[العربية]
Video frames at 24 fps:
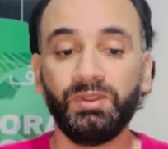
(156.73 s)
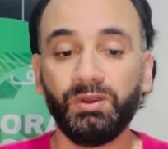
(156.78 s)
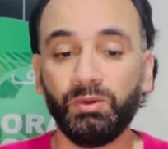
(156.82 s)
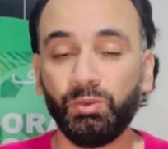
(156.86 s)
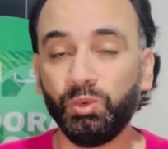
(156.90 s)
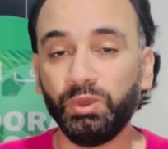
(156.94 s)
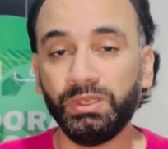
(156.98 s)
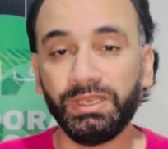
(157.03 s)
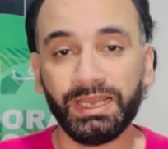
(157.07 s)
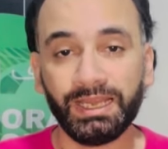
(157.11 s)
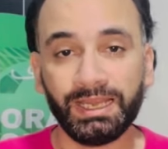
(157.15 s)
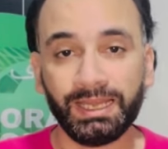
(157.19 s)

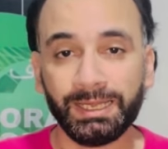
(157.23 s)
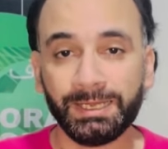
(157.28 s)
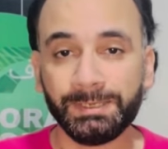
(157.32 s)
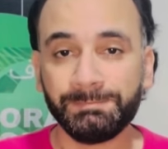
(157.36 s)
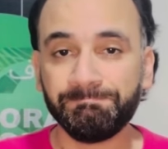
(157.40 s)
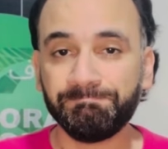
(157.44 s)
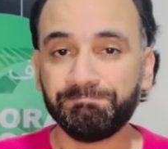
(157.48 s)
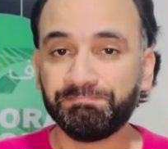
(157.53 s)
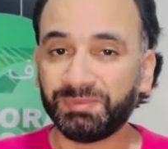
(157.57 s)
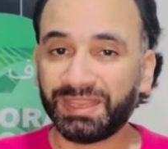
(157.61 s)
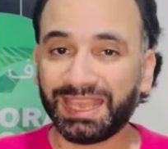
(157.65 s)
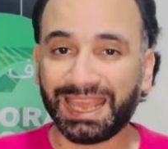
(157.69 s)

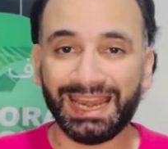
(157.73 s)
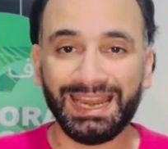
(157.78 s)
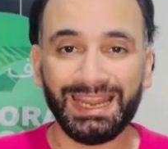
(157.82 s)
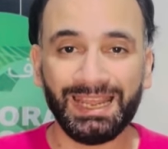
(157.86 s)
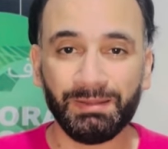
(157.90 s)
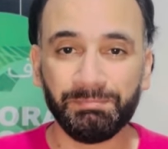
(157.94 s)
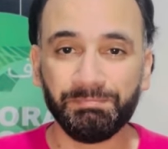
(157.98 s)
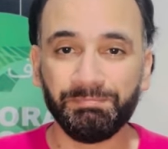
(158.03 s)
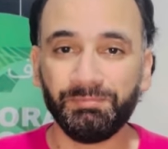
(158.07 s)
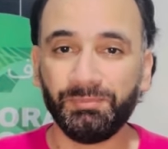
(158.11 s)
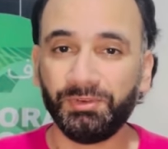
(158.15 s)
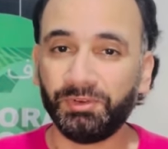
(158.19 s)
وده
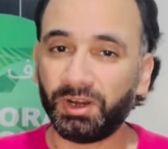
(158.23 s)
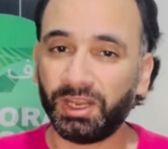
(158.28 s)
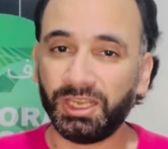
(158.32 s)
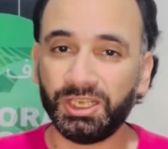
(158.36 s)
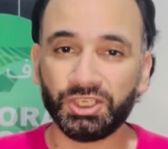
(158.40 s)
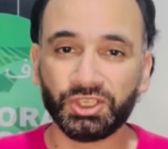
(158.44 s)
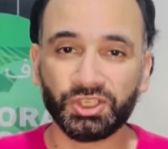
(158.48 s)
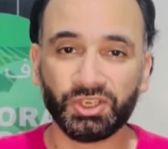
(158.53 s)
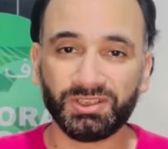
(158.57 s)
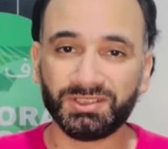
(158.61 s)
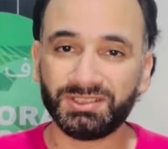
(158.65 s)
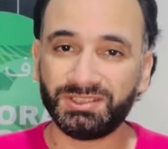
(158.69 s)
كلام في رأيي
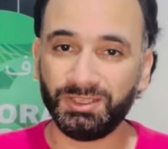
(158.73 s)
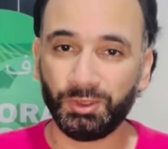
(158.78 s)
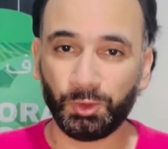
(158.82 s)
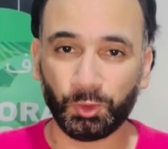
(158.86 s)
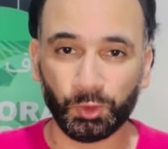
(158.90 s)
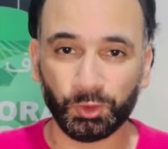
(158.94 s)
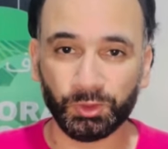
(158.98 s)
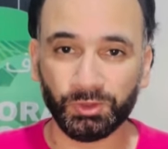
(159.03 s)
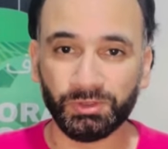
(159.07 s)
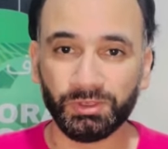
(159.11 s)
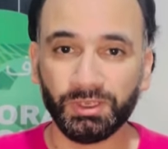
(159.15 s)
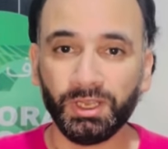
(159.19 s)
الشخصي
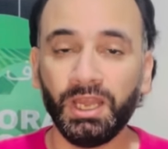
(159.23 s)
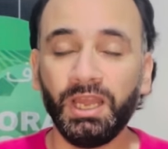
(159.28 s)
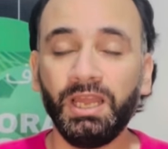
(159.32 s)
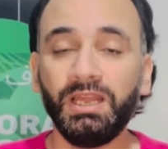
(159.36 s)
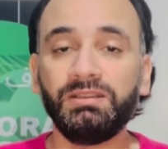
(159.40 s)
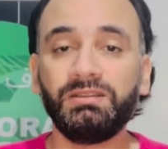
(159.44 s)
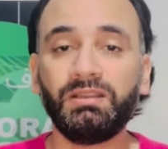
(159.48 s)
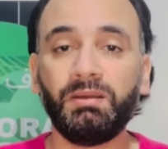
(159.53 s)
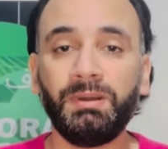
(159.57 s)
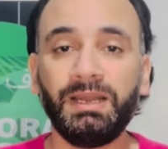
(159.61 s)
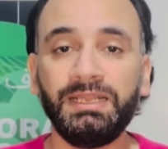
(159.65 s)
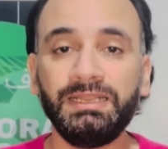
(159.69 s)
يخض
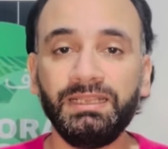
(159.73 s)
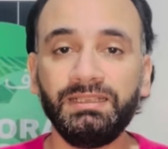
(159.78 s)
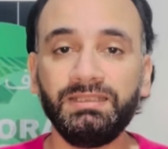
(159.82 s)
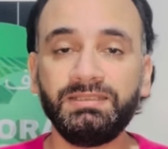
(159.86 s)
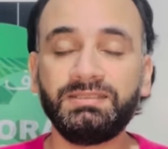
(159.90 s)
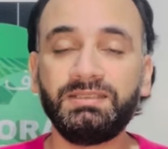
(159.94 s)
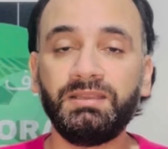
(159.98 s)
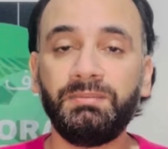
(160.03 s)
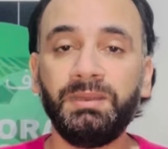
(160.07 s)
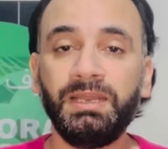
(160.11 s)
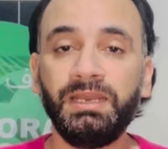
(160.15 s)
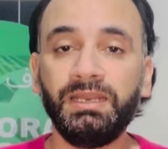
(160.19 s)
طبعا نادي
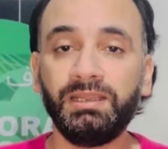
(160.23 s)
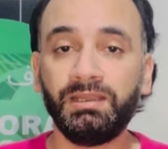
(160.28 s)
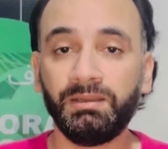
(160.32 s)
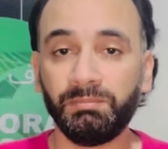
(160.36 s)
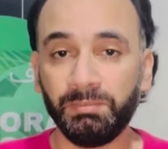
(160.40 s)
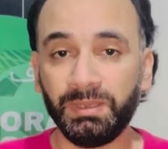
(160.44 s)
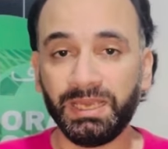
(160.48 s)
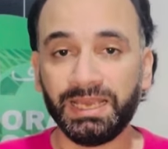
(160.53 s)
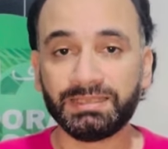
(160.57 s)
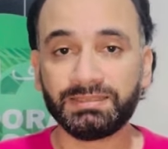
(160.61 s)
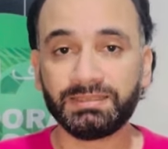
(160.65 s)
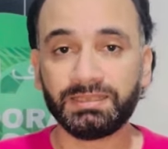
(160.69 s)
الزمالك
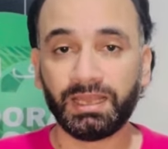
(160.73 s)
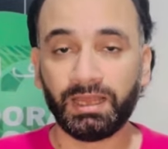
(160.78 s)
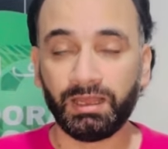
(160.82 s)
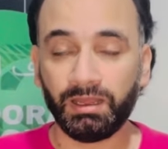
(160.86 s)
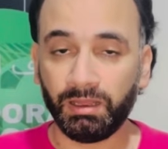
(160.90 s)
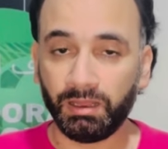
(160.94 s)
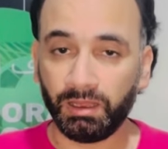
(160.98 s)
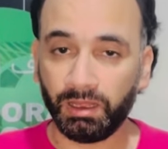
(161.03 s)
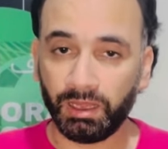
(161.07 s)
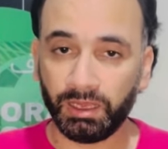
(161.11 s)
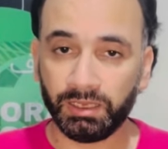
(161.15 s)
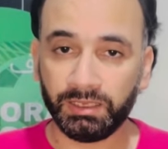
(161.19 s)

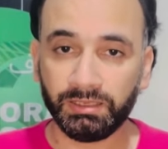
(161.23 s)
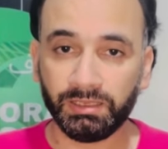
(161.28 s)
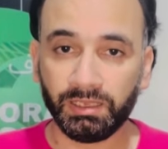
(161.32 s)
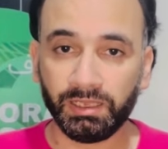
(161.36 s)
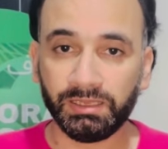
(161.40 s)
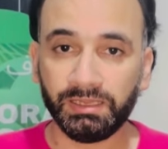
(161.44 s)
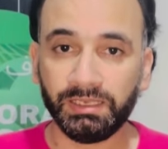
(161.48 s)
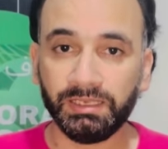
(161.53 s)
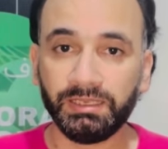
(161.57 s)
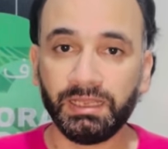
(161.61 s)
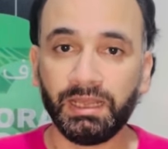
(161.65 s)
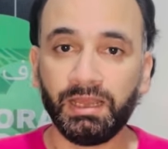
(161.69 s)
بيسعى أيضا
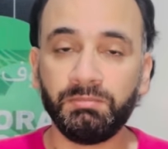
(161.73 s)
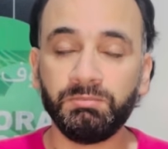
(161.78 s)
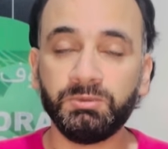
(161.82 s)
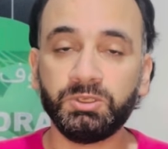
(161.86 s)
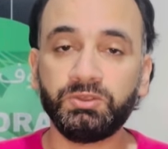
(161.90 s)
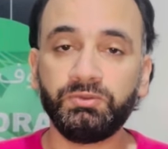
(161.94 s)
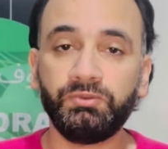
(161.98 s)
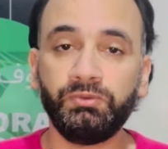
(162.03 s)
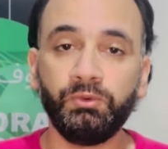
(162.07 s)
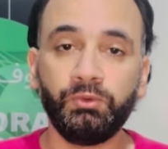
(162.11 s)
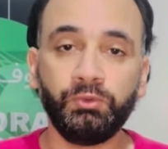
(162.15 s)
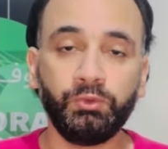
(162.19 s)
لدعم
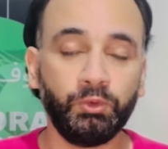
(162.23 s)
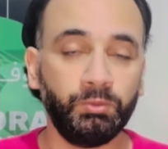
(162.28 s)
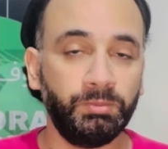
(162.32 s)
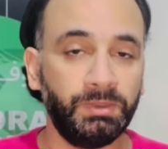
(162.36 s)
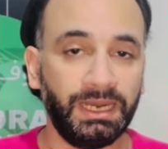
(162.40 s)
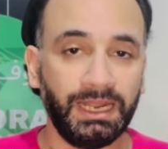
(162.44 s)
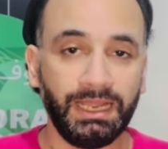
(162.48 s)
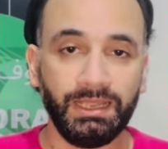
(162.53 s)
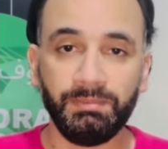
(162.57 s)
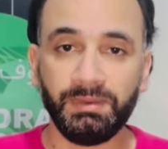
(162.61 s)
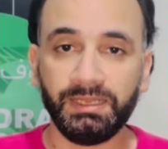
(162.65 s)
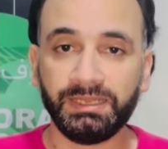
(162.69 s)
صفوفه
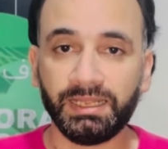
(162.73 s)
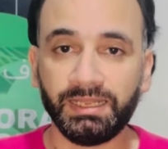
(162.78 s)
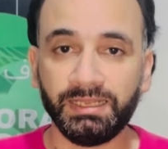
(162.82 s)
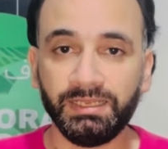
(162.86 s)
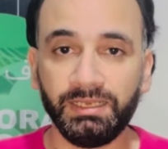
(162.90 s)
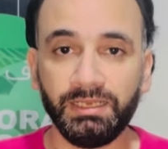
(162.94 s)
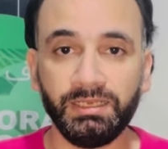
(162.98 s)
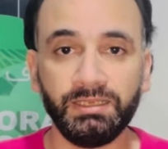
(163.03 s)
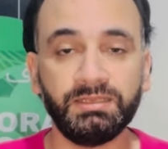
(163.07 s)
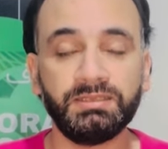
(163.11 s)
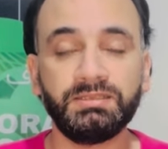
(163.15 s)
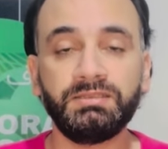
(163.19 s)
بلعيبة
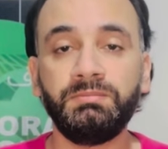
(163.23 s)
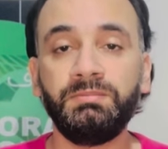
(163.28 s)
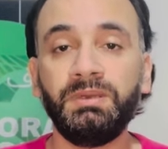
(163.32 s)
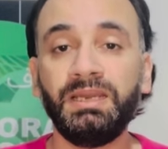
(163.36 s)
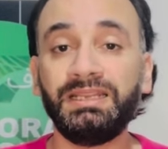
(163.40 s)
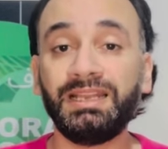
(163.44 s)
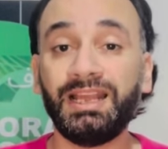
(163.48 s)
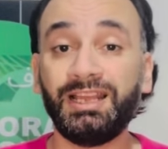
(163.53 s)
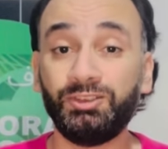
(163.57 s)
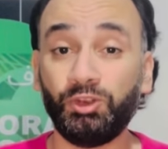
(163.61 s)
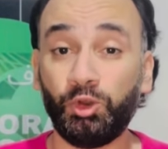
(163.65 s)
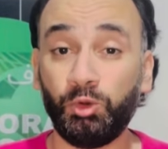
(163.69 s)
تانيين
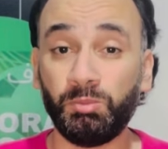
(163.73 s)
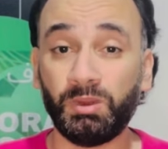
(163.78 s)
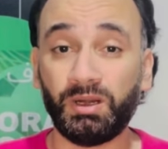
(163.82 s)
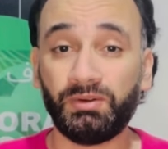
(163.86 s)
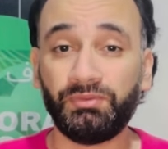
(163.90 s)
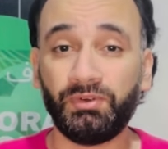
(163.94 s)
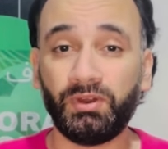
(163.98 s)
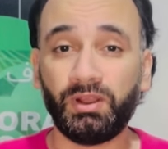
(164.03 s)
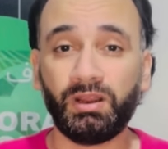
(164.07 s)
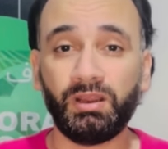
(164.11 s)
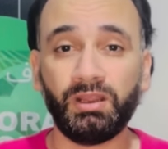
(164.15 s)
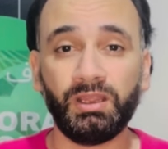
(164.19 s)
سمعنا عن عمر
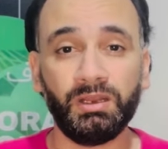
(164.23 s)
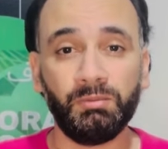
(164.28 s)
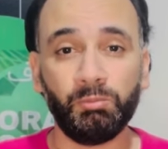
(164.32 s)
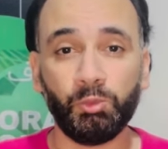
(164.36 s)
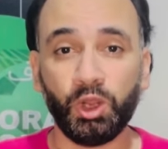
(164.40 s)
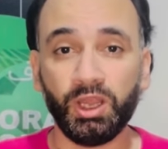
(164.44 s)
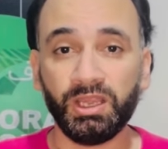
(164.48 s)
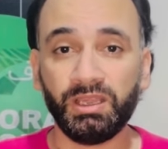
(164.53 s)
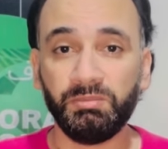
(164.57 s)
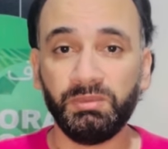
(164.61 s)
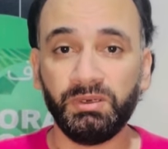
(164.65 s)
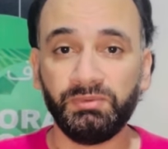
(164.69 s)
فرج
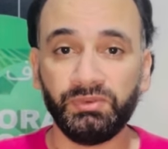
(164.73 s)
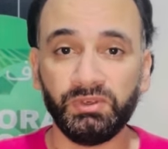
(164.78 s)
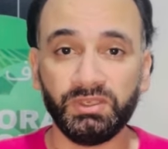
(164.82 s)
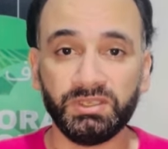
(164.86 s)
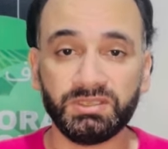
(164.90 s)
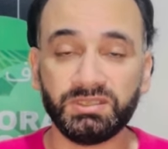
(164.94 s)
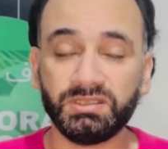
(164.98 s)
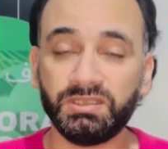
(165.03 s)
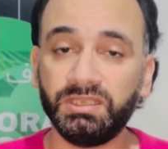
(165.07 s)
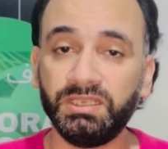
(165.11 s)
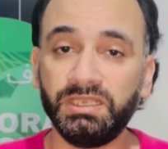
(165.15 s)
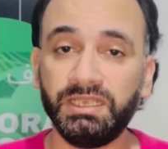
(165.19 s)
المهاجم
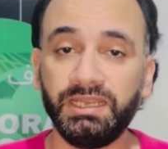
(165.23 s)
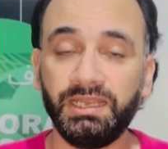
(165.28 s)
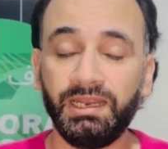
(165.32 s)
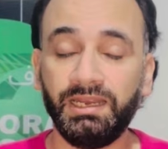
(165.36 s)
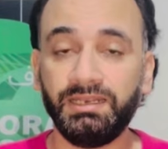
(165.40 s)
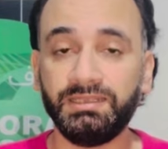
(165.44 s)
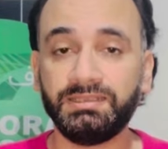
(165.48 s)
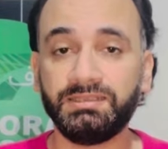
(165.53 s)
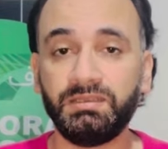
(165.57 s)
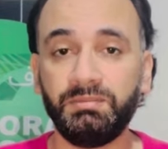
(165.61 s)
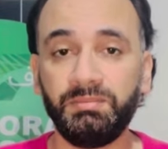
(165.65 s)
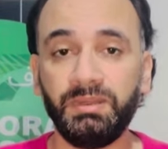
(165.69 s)
الفلسطيني
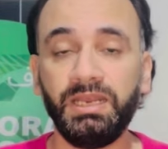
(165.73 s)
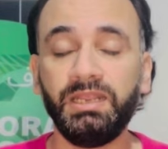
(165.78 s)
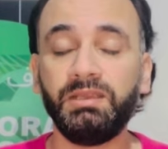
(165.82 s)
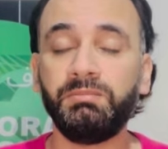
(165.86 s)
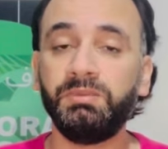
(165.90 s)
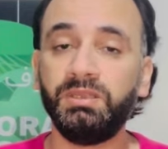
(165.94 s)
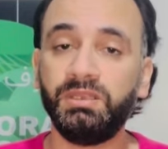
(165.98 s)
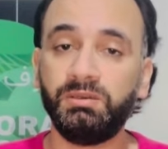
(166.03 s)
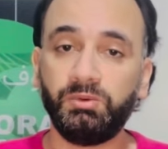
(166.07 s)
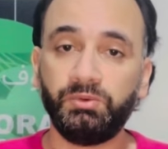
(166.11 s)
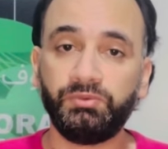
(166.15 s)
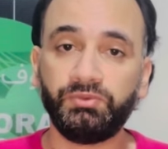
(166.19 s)
اللي الزمالك
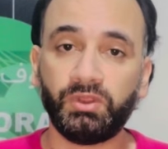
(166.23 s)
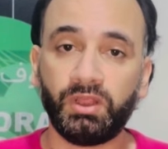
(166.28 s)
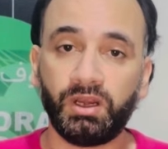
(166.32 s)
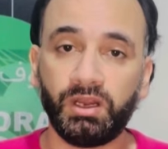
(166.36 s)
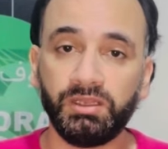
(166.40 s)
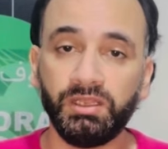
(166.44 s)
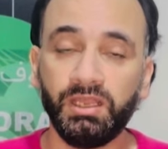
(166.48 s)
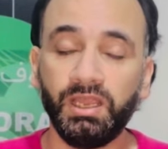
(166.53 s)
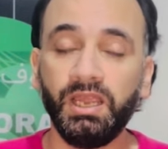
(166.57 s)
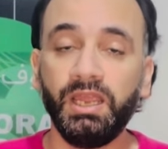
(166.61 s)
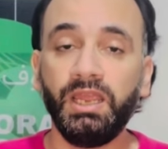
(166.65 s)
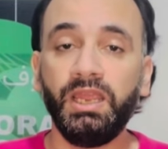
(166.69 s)
من المفترض